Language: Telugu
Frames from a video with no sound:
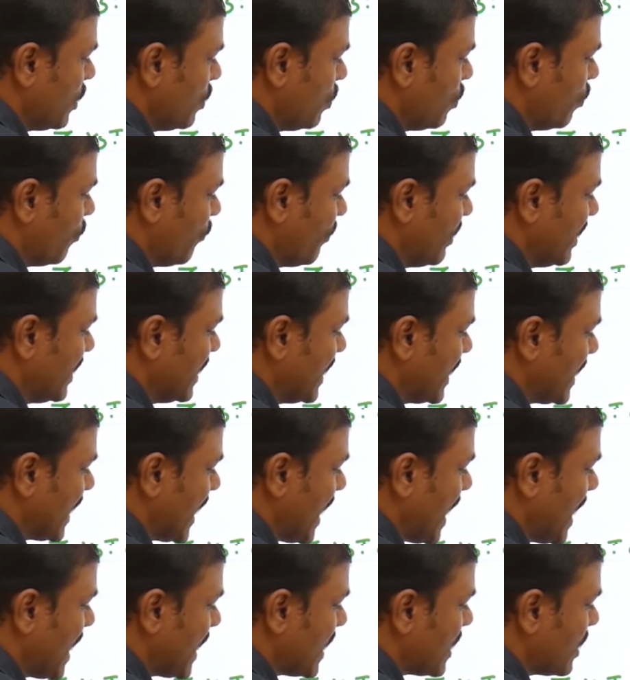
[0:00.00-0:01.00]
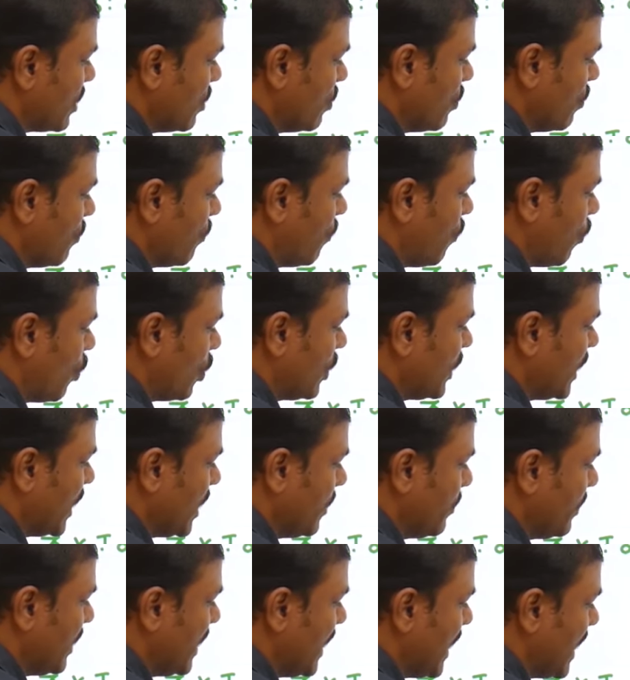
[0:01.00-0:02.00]
టు ఫిల్ ద ట్యాంక్
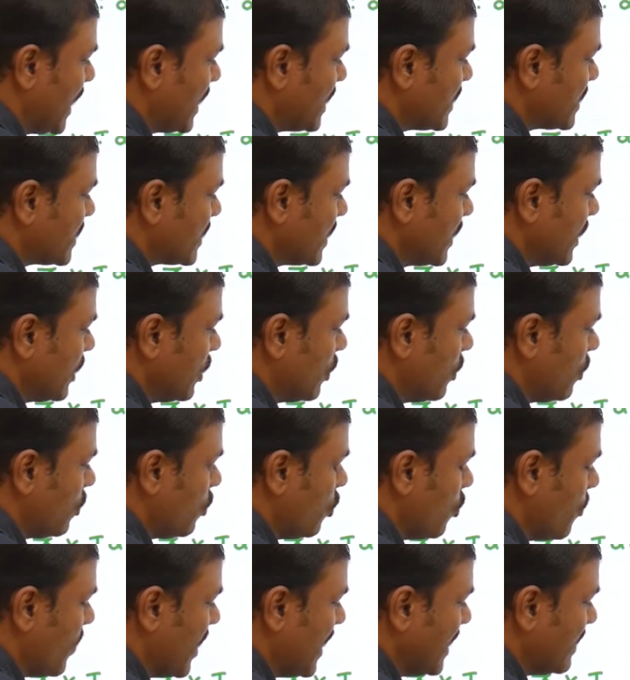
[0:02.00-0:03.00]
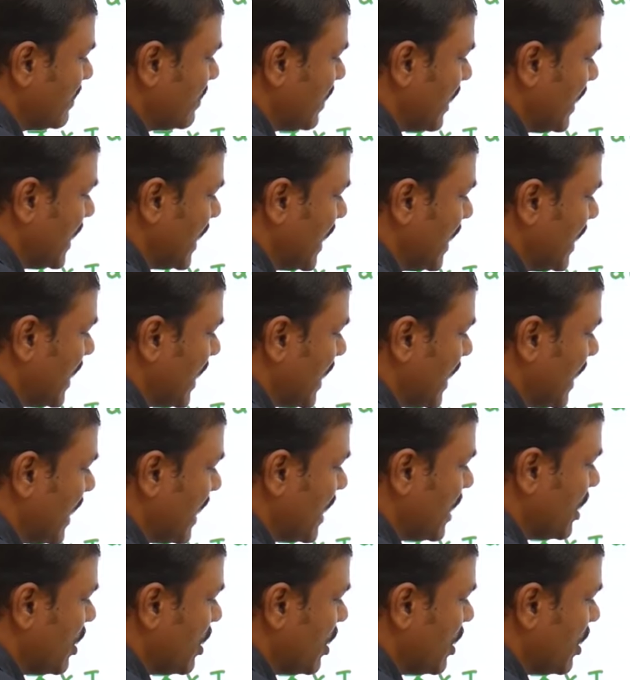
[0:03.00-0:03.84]
ఫోర్టీన్ మినిట్స్ టూ బై త్రీ అంటే